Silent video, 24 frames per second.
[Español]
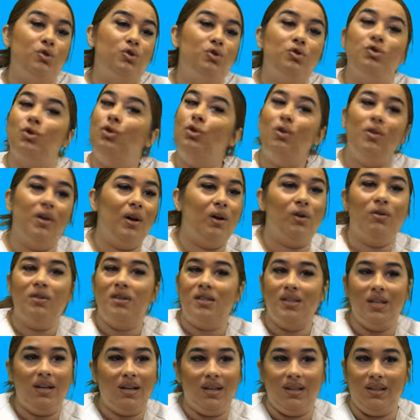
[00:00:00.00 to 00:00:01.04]
yo no dejo de
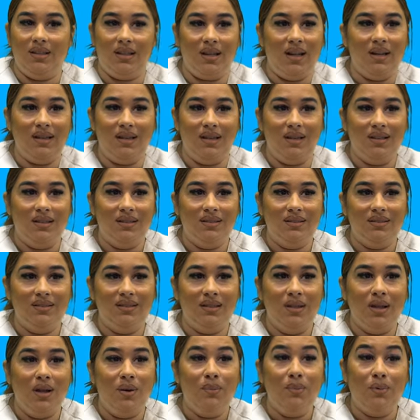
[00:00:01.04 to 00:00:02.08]
ser gitana.
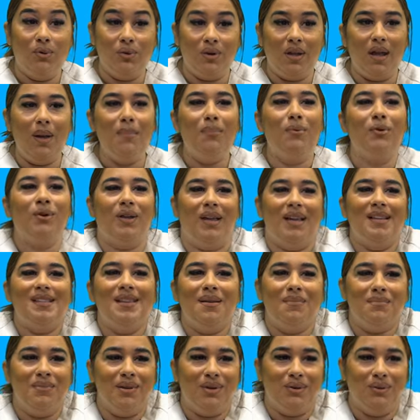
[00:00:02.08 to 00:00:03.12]
¿Por qué? Porque
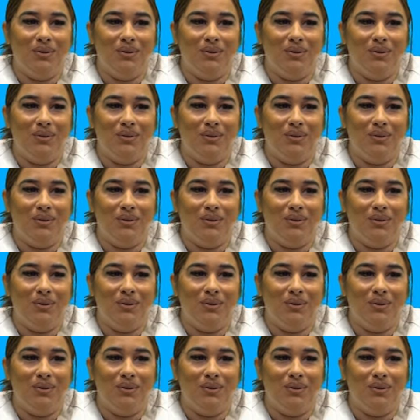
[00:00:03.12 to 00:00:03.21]
esa es mi